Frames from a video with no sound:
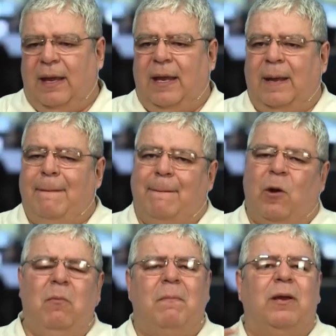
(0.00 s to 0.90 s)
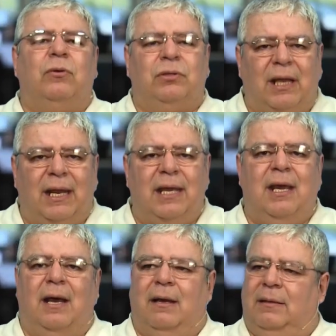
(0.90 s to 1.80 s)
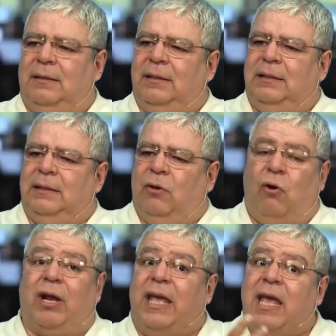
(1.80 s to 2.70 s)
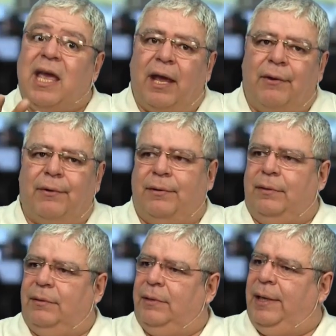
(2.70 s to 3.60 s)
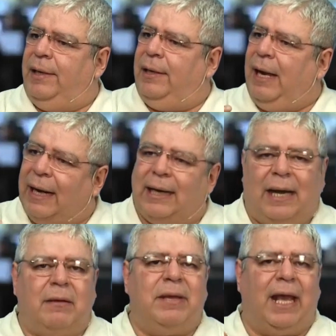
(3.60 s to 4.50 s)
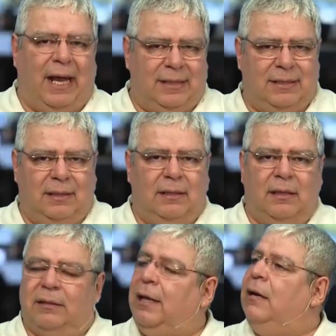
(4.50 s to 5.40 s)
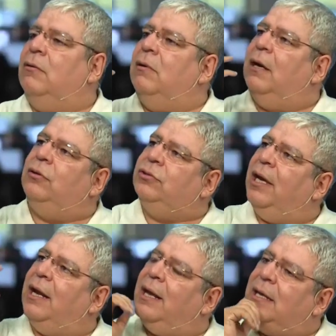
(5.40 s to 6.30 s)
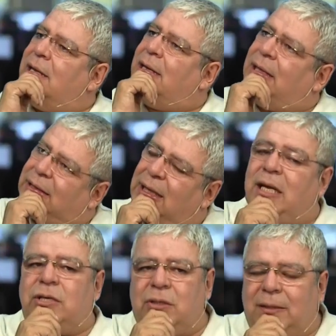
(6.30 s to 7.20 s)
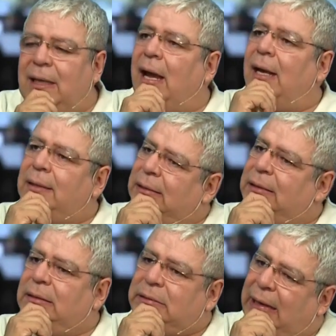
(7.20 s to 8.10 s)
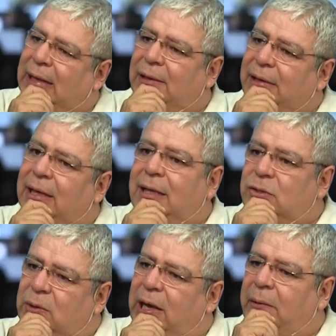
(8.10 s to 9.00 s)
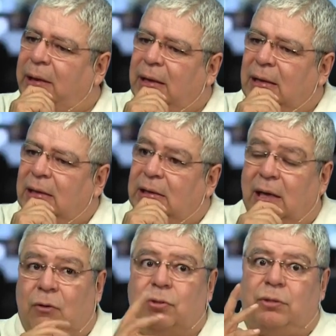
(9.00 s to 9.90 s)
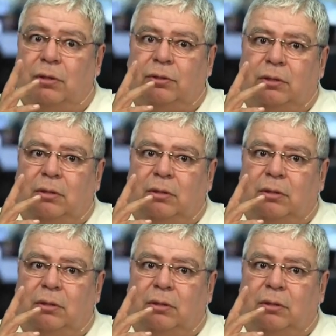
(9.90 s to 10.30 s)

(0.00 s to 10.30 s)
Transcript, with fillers: eh, ¿cómo me gustaría o quiero eh, arreglar mi casa? Tengo una gotera ahí, el techo está ah, cada vez que llueve y escucho los